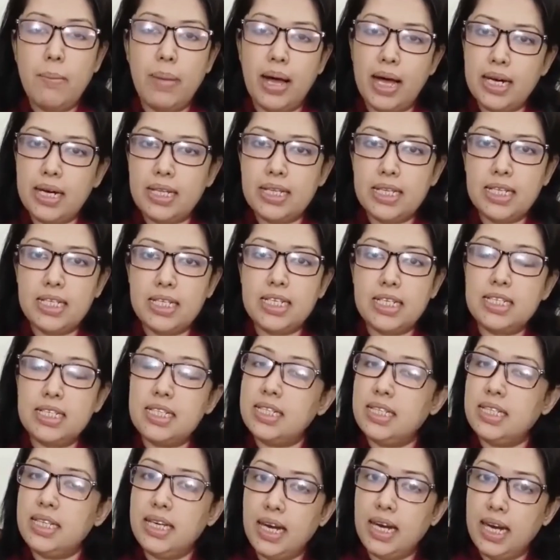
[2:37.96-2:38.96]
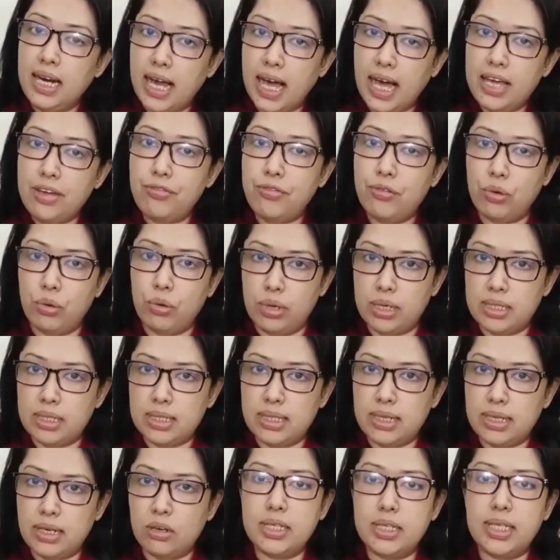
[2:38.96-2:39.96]
বাংলাদেশে এসে তিনি লাইভ
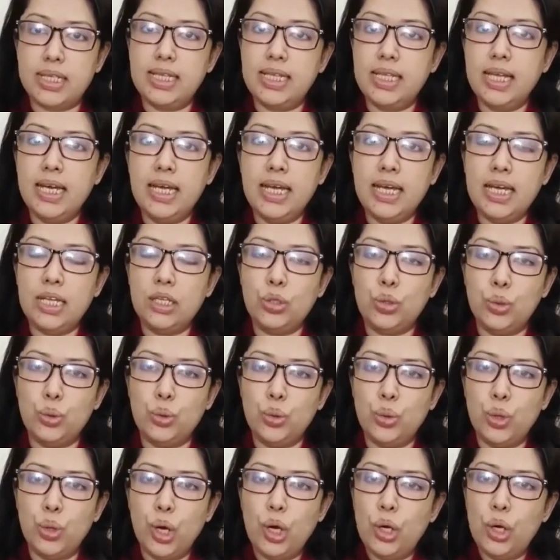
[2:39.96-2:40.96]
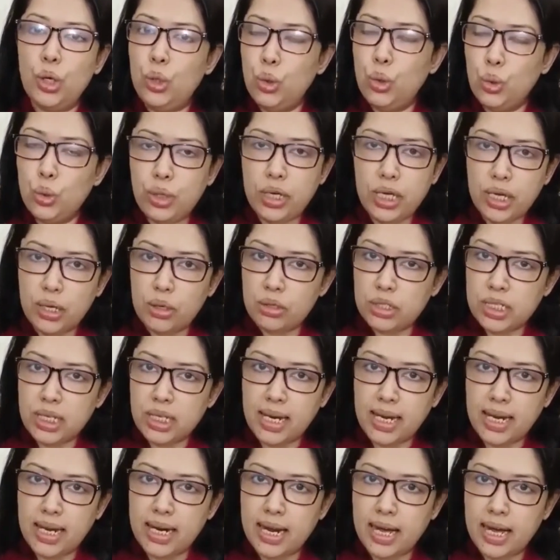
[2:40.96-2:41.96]
করেছেন অর্থাৎ তিনি কিন্তু লুকিয়েও
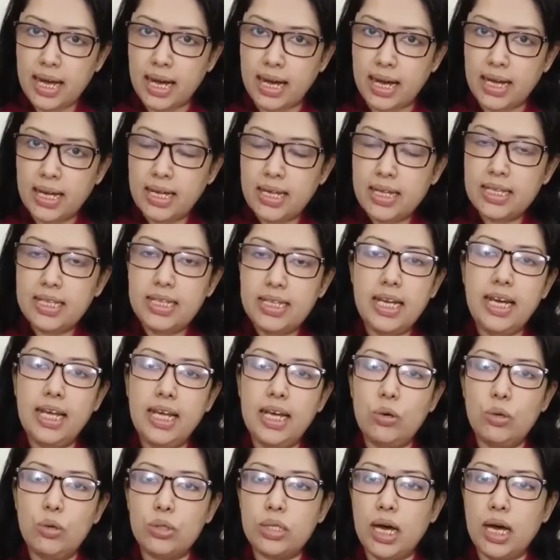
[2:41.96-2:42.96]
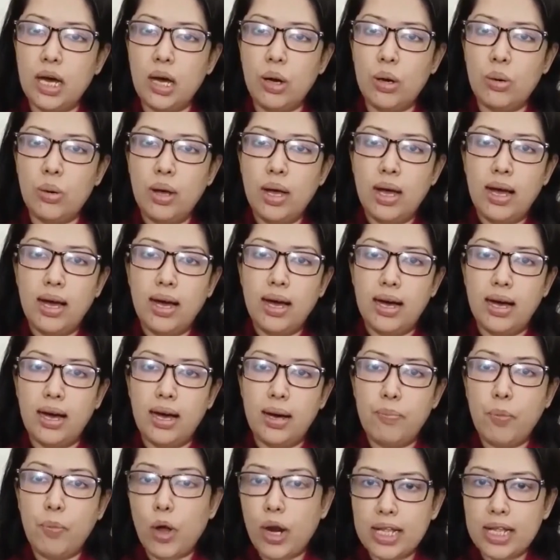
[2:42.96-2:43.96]
ছিলেন না তিনি কোথাও
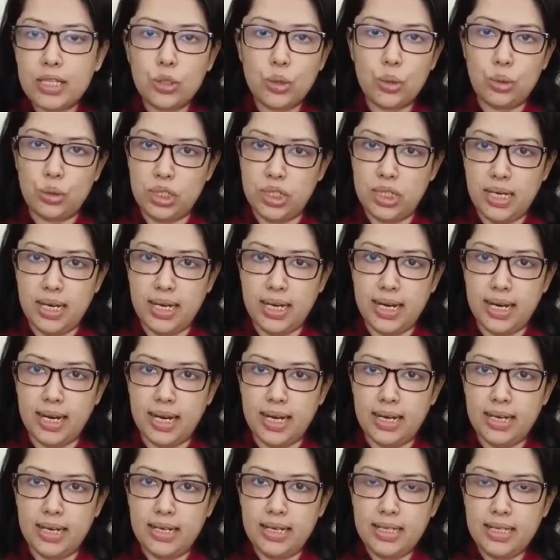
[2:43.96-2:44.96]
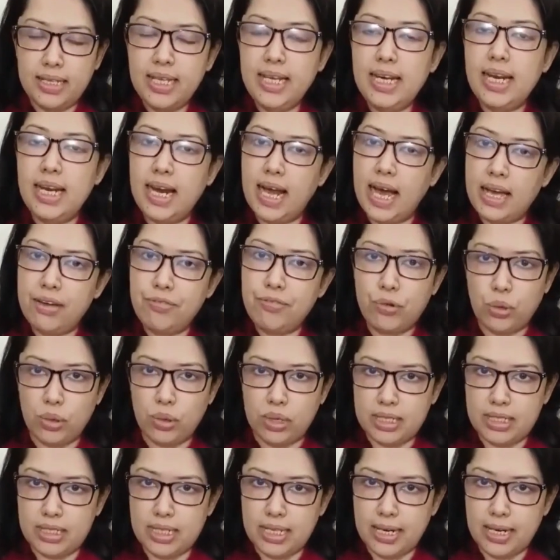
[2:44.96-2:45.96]
পলাতকও ছিলেন না তিনি লাইভ
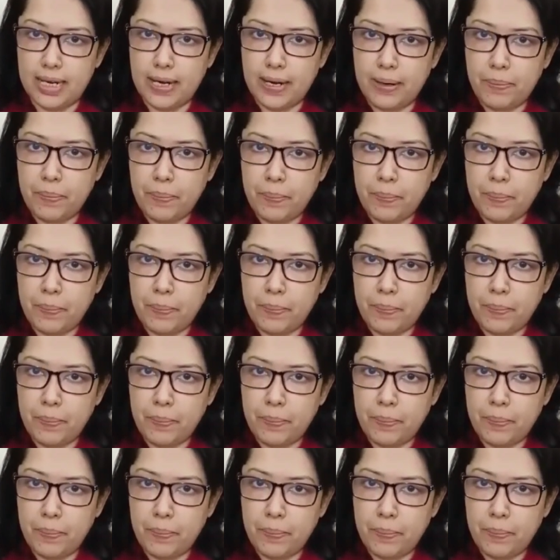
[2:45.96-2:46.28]
করেছেন